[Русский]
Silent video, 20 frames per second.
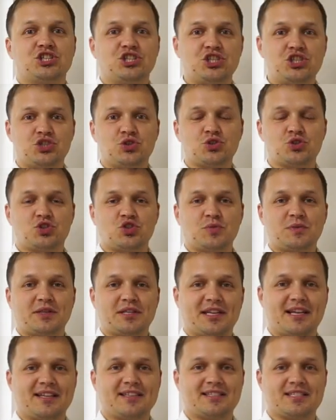Еще что мне
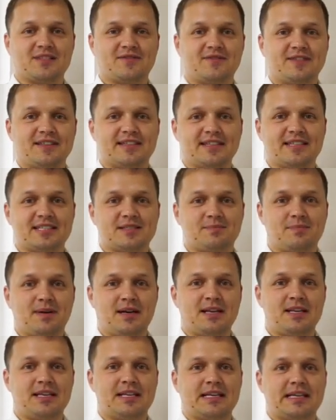нравится в этой
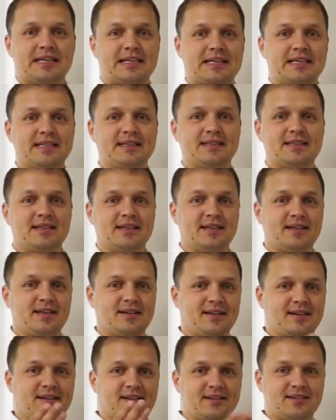спальне,
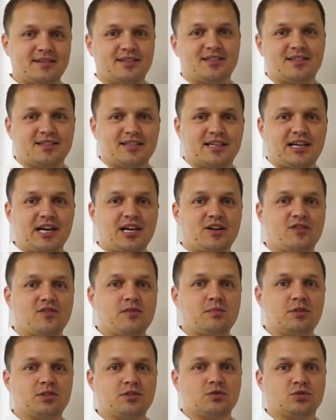это э, как
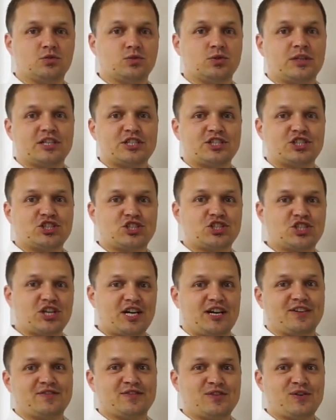выполнен у нас шкаф.